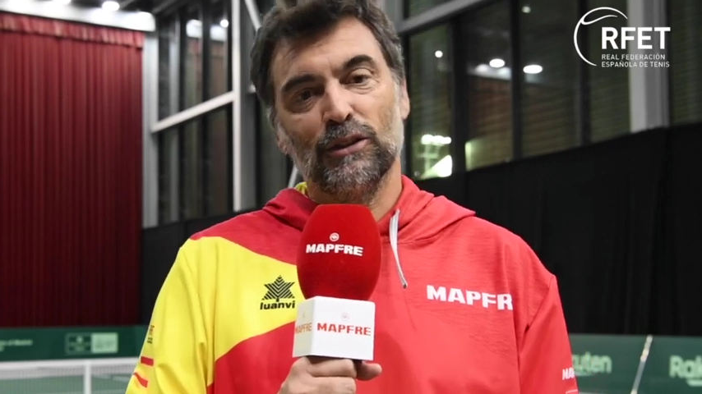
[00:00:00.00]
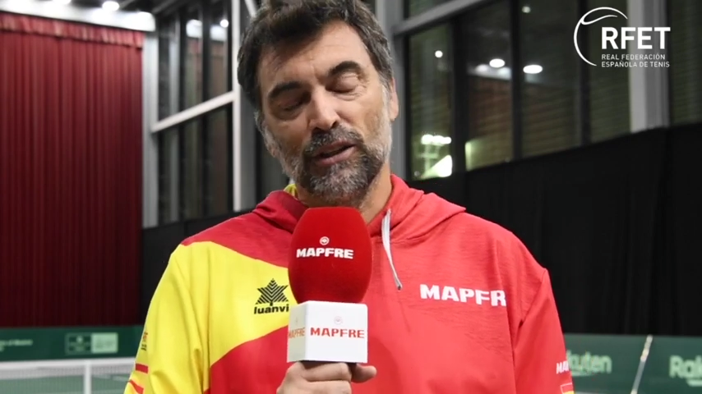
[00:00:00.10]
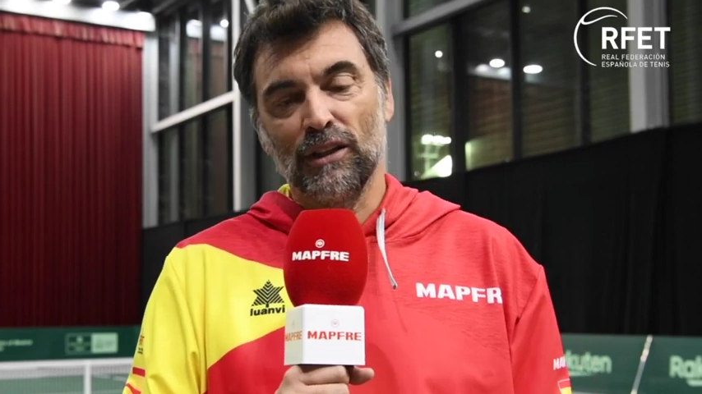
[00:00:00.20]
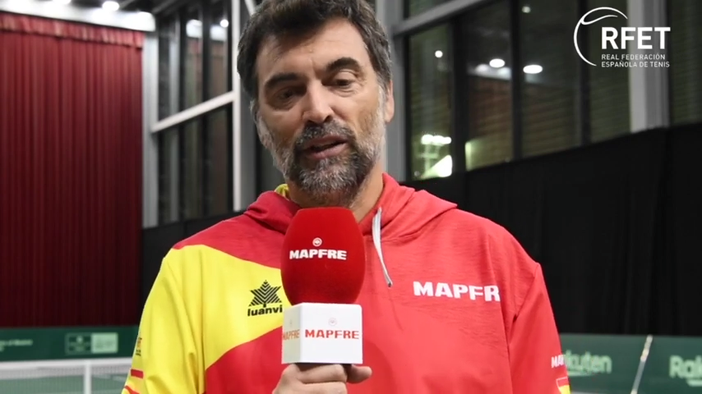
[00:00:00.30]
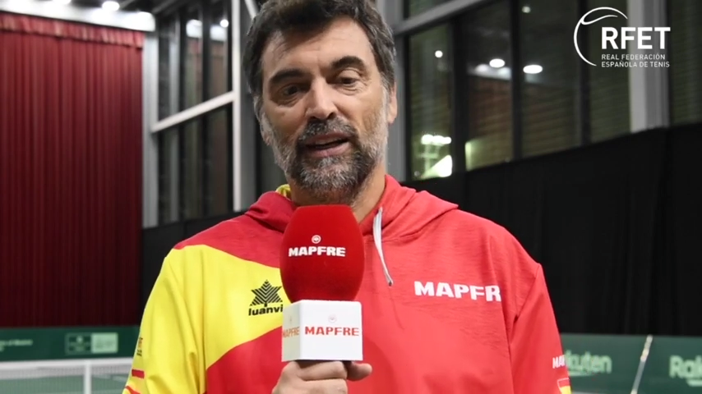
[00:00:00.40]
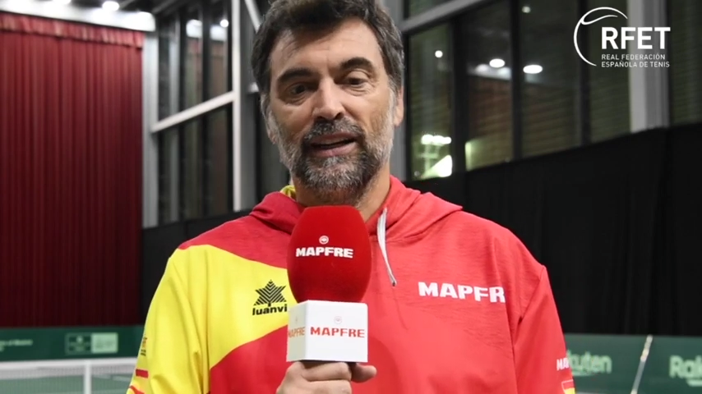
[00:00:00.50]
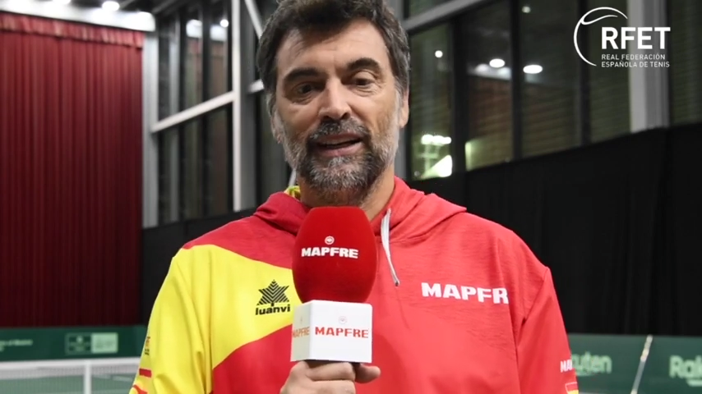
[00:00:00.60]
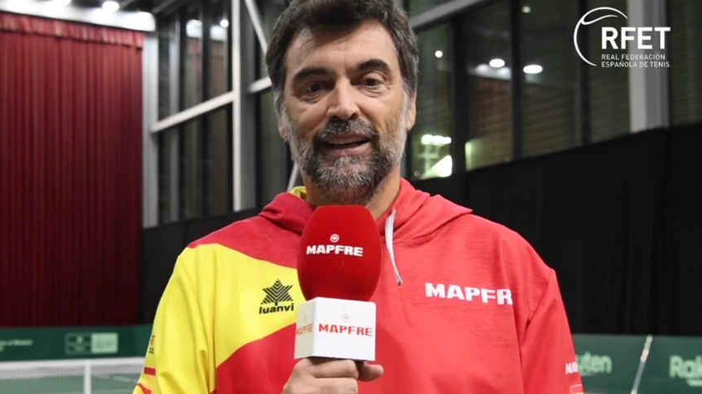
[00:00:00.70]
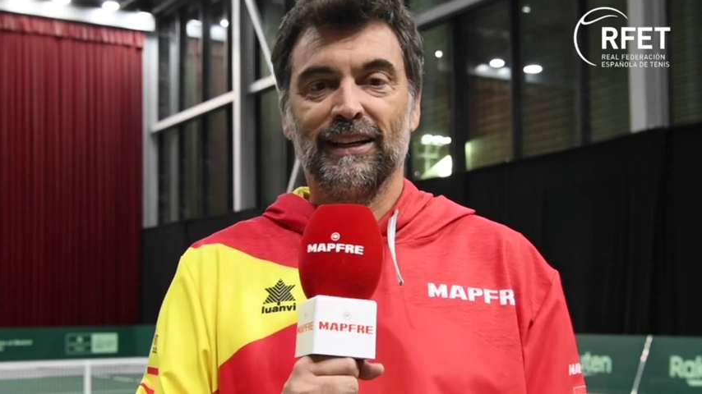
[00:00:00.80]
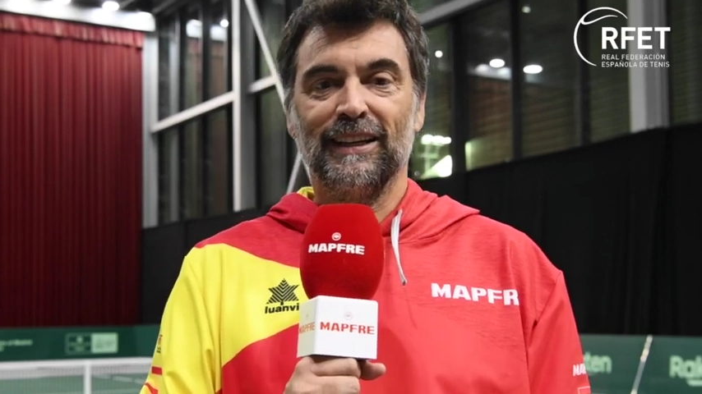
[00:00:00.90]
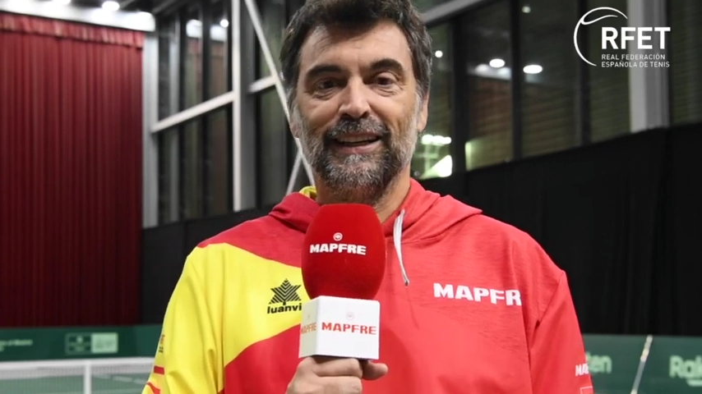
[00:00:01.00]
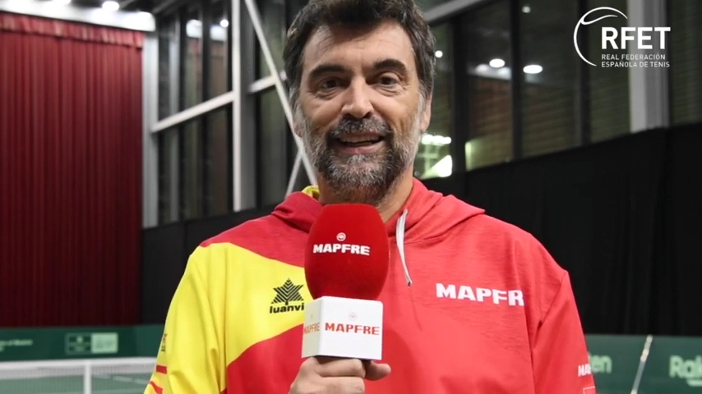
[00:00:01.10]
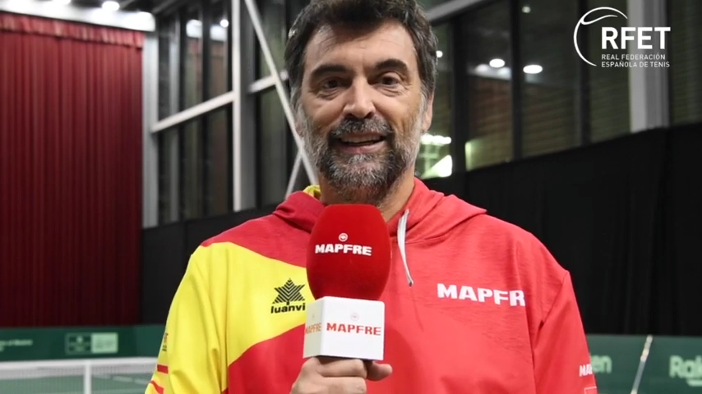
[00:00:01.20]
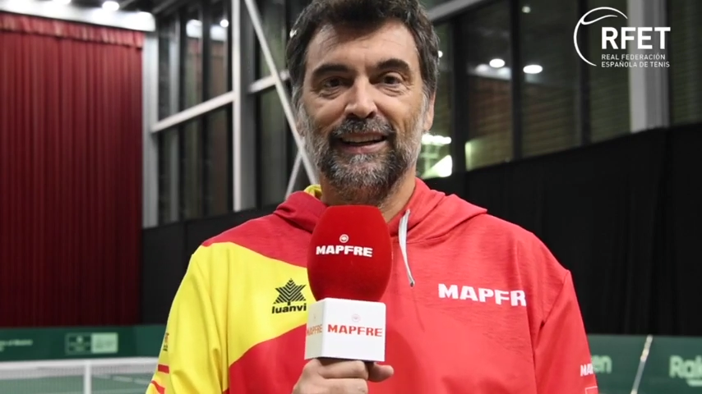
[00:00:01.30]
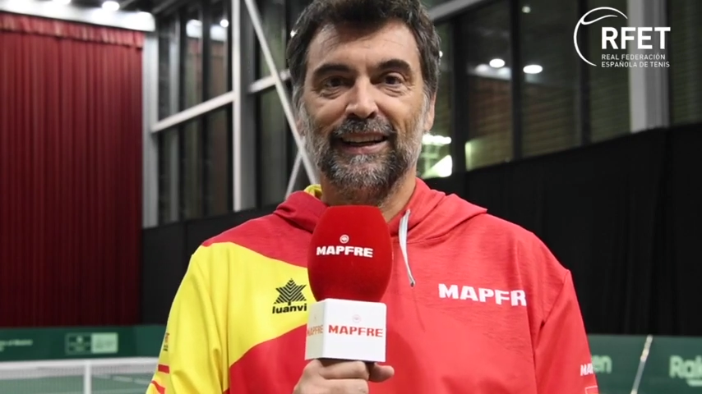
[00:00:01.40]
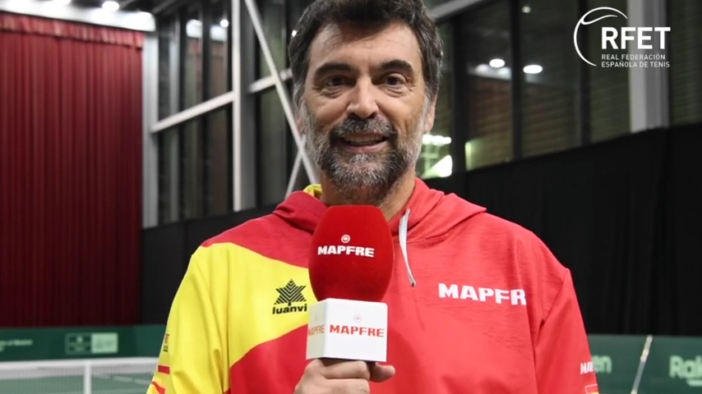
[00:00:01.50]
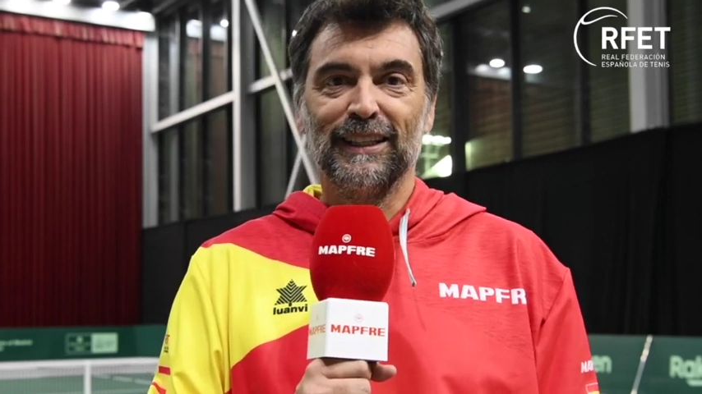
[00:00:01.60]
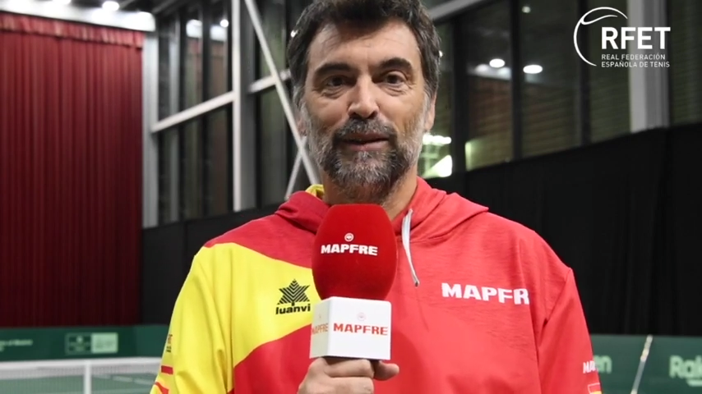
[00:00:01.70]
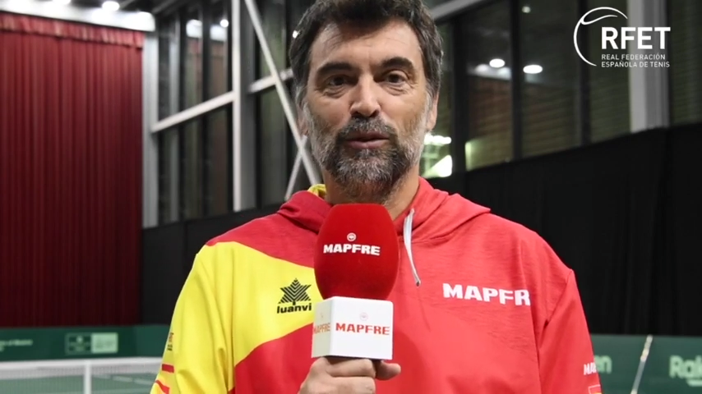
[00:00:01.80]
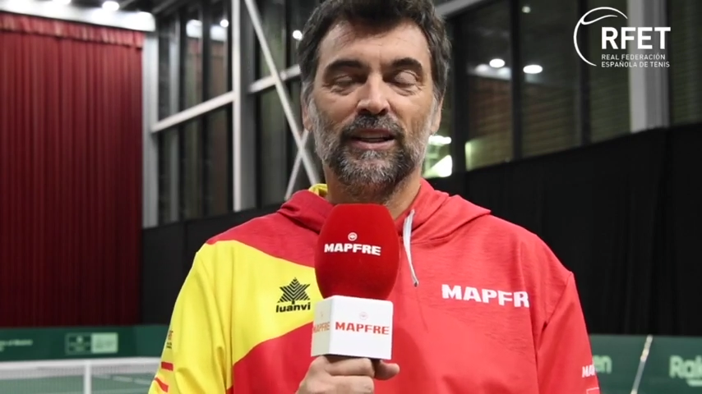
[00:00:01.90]
Eso significa ya que la
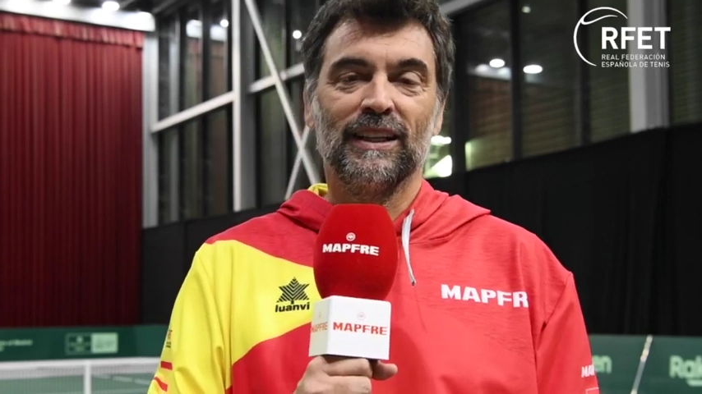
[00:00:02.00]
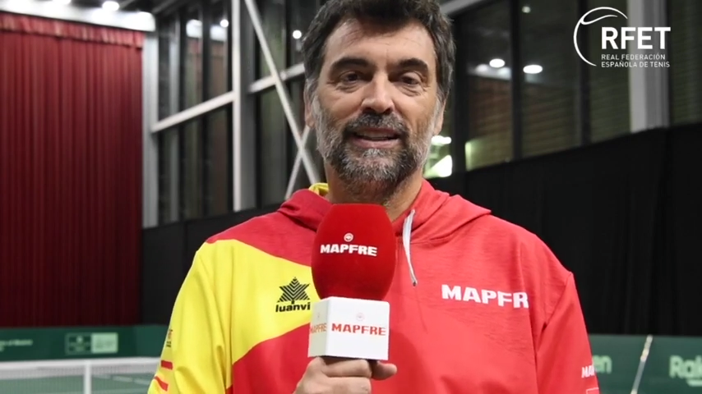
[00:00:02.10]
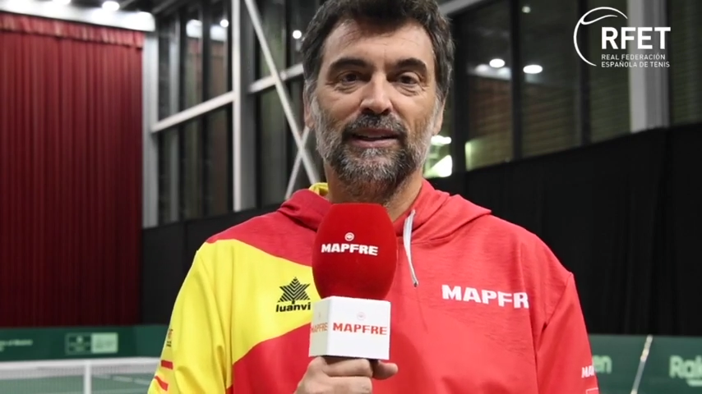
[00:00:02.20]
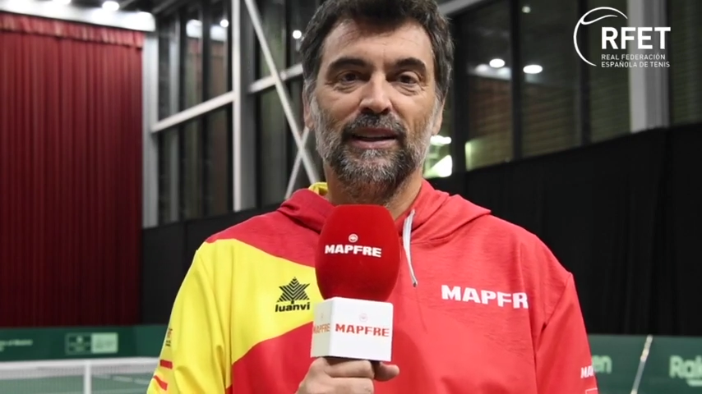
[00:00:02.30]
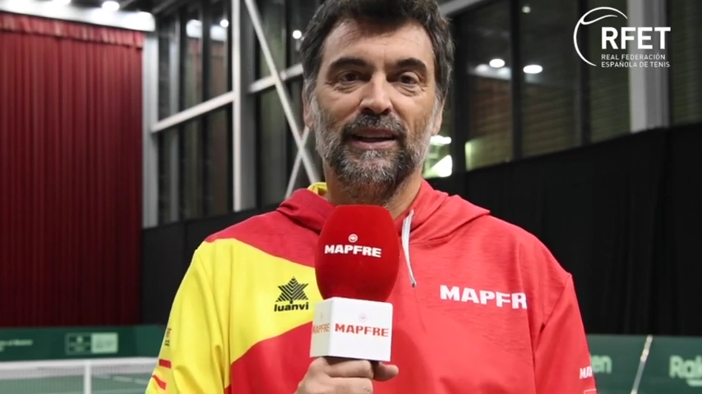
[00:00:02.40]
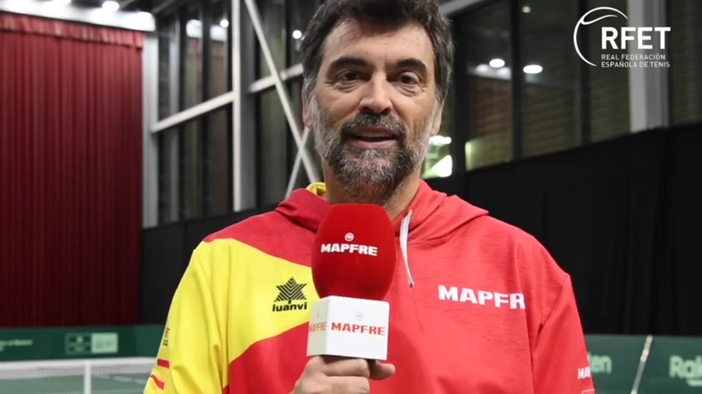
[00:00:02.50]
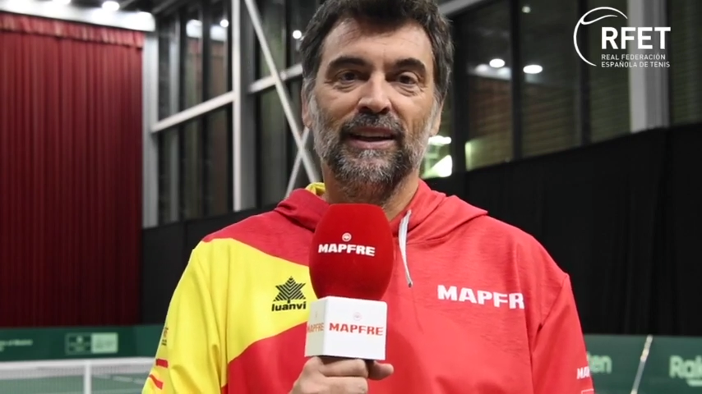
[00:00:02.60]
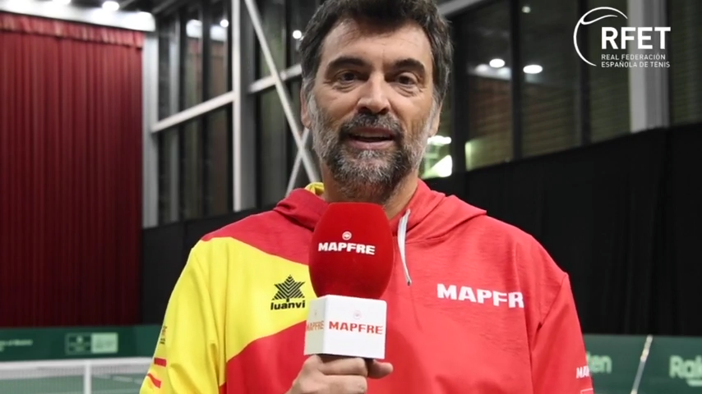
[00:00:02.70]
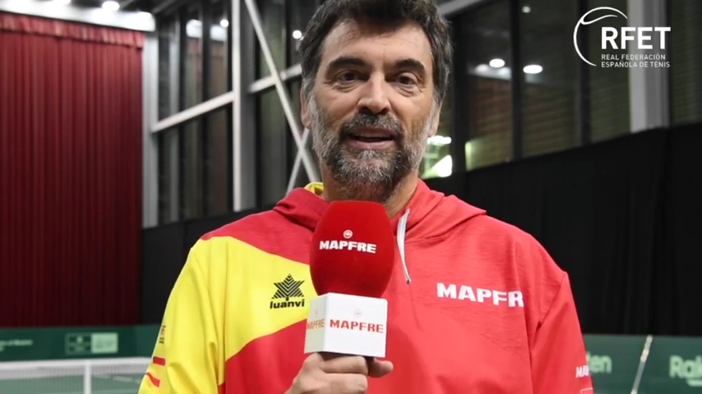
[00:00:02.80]
gente tiene muchas ganas de